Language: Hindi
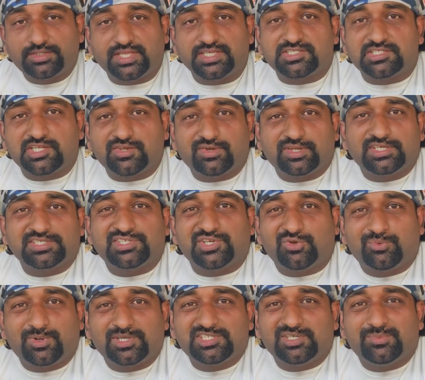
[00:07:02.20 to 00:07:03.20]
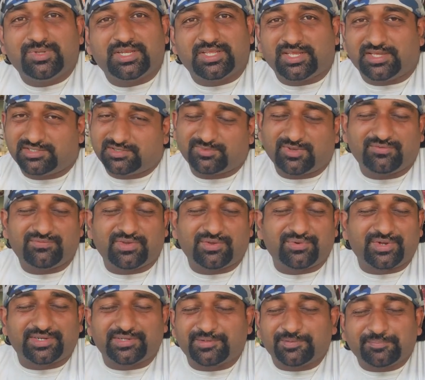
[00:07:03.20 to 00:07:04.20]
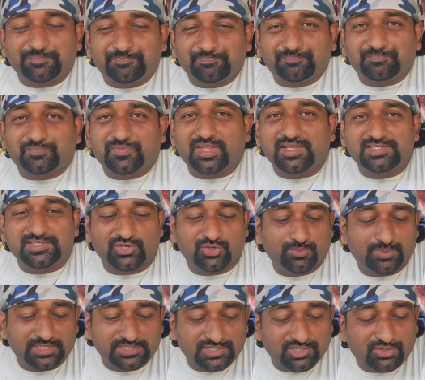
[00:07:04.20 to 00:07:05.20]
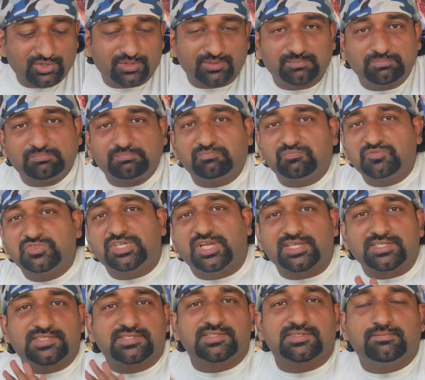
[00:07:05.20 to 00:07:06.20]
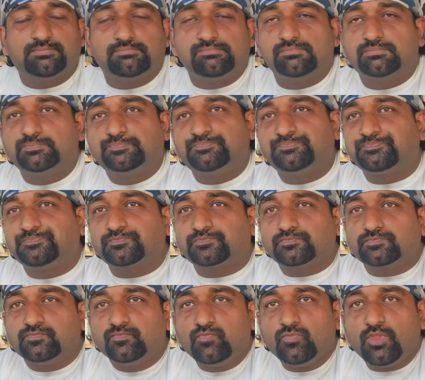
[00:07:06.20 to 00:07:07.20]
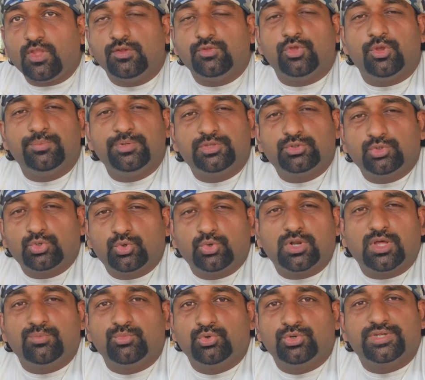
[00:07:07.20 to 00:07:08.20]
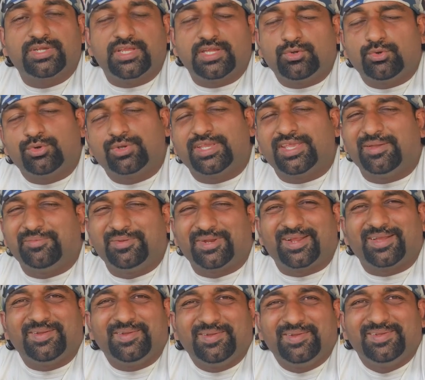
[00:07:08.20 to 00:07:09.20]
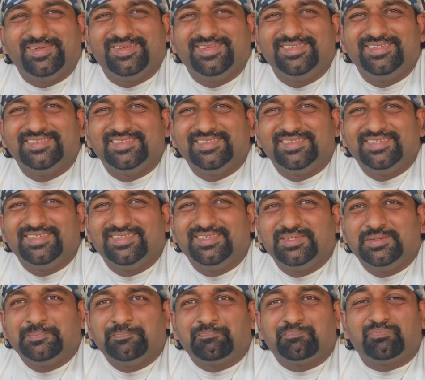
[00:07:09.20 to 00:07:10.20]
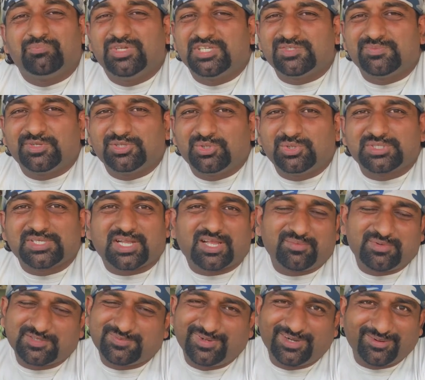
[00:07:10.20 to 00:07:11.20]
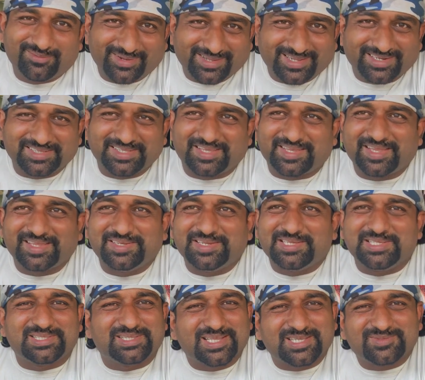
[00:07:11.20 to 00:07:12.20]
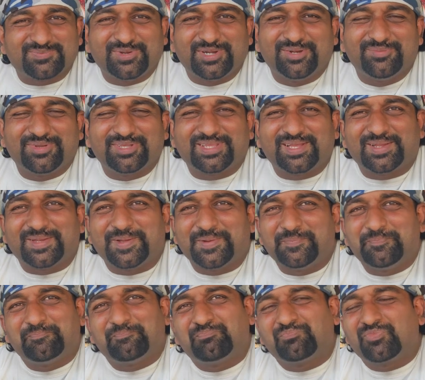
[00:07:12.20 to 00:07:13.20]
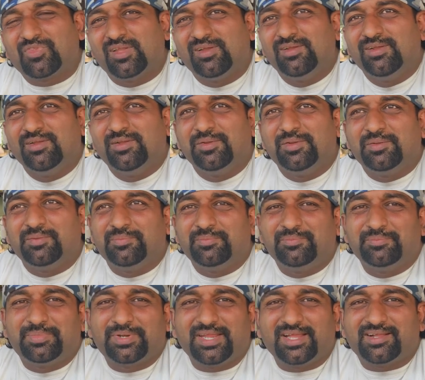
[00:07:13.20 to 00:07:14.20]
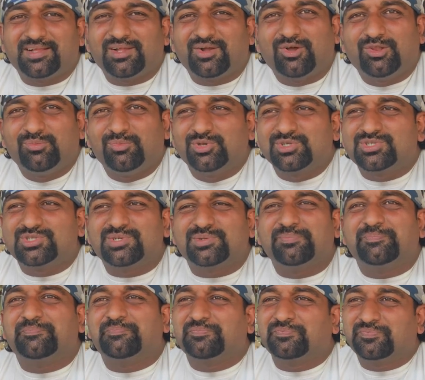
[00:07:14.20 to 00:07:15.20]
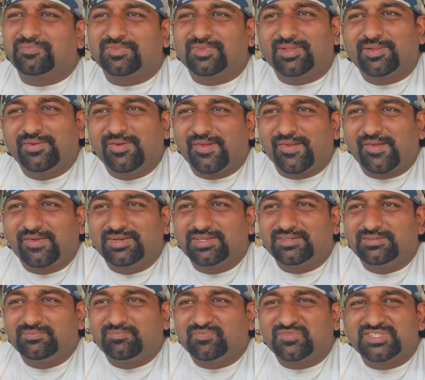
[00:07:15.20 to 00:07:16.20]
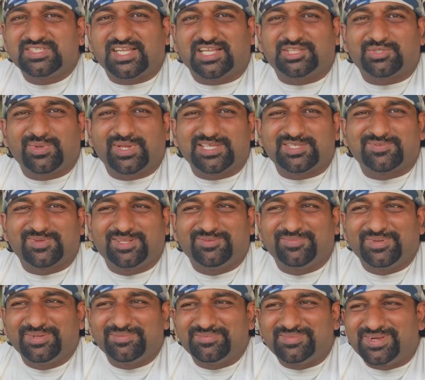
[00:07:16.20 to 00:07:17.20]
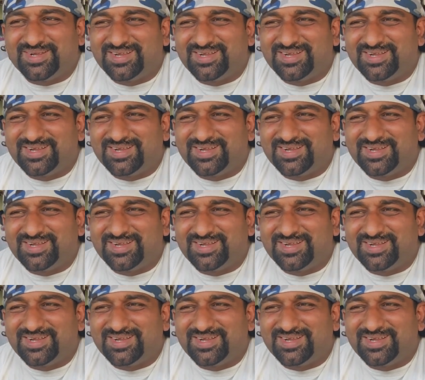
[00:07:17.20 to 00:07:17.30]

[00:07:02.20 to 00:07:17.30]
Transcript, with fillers: टेस्टी वाला शेव भाजी मिल गया इट्स माई फेवरेट शेव भाजी और छाछ अभी थोड़ा मूड ठीक हो गया मेरा बीच में दो जगह पे स्पीड ब्रेकर दिखे ही नहीं इतना स्पीड में था ना प्रियंका ऑलमोस्ट सातवें आसमान पे